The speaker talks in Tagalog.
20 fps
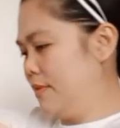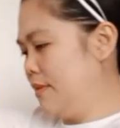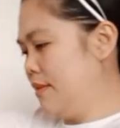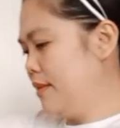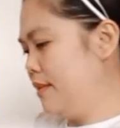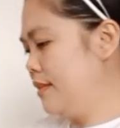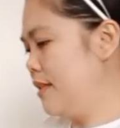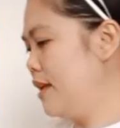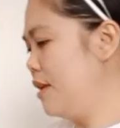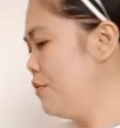
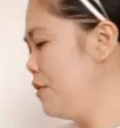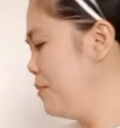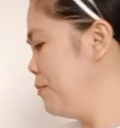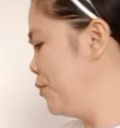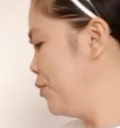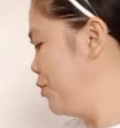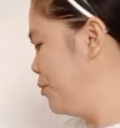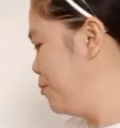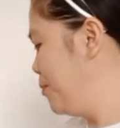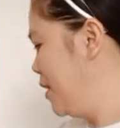Dalawa
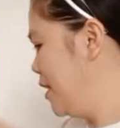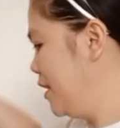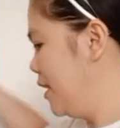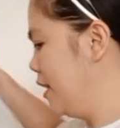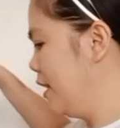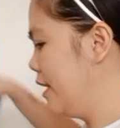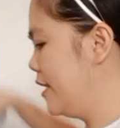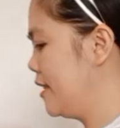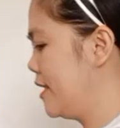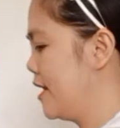po yung
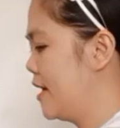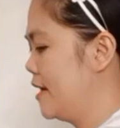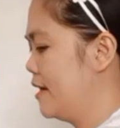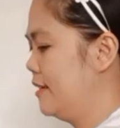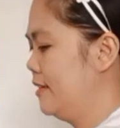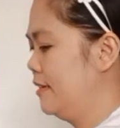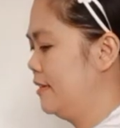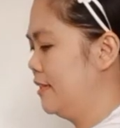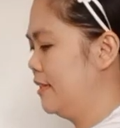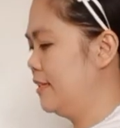binili
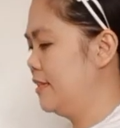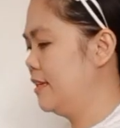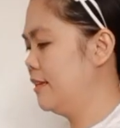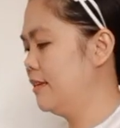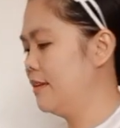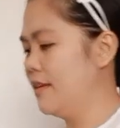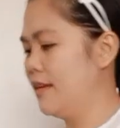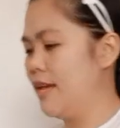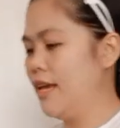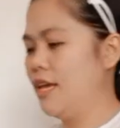niya. Isang
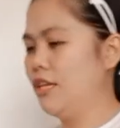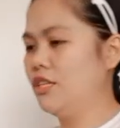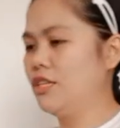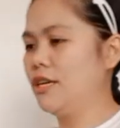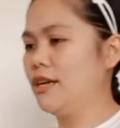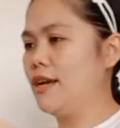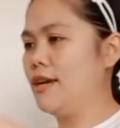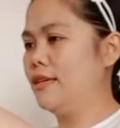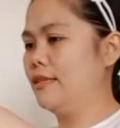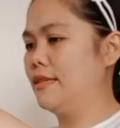gray,
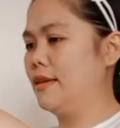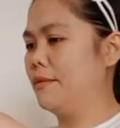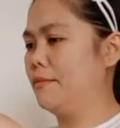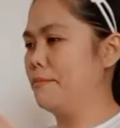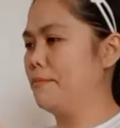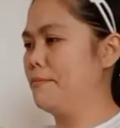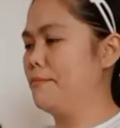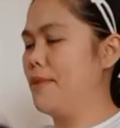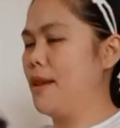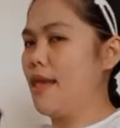tsaka
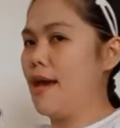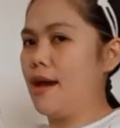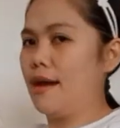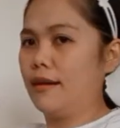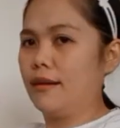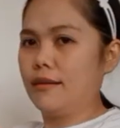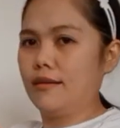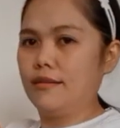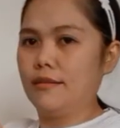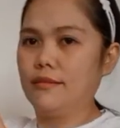isang black.
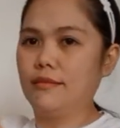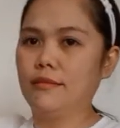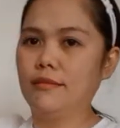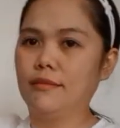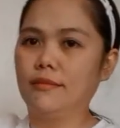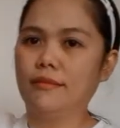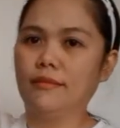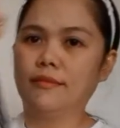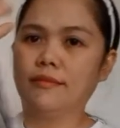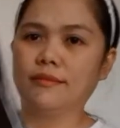
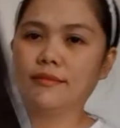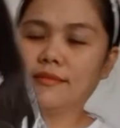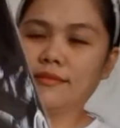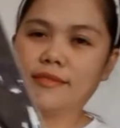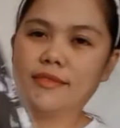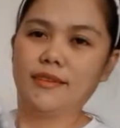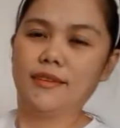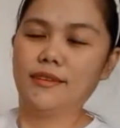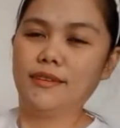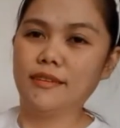
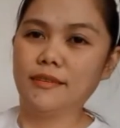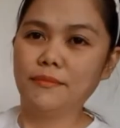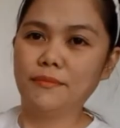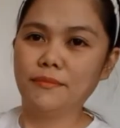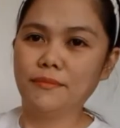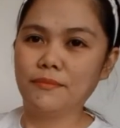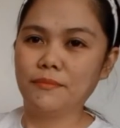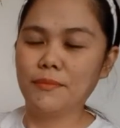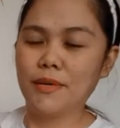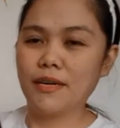Oh,
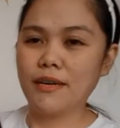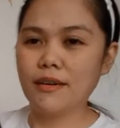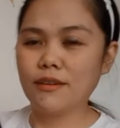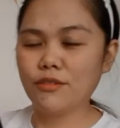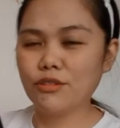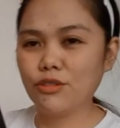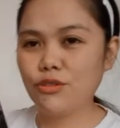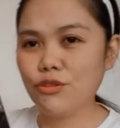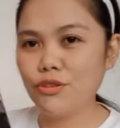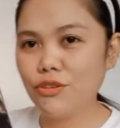baka
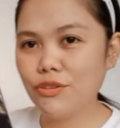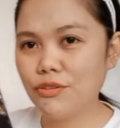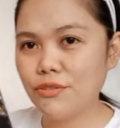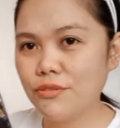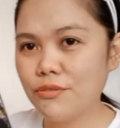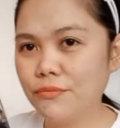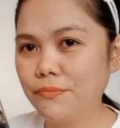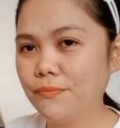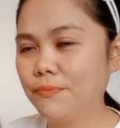gusto nyo.